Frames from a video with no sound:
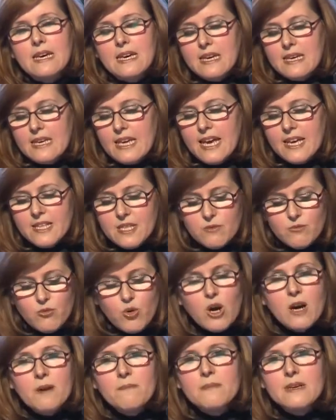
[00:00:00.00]
kendi
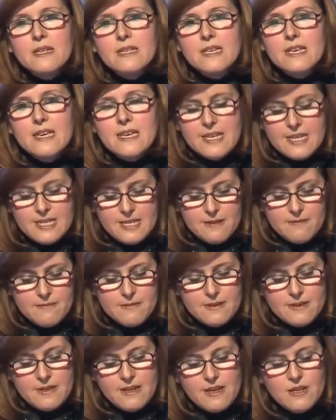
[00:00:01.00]
Muhammediye
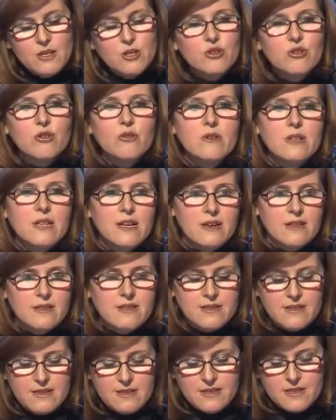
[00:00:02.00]
kitabında şöyle
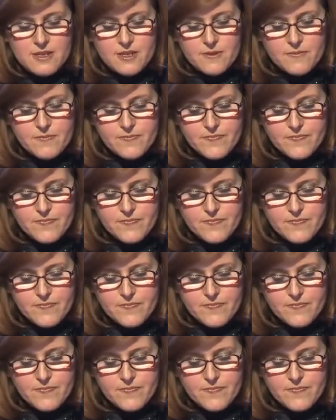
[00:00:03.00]
anlatır.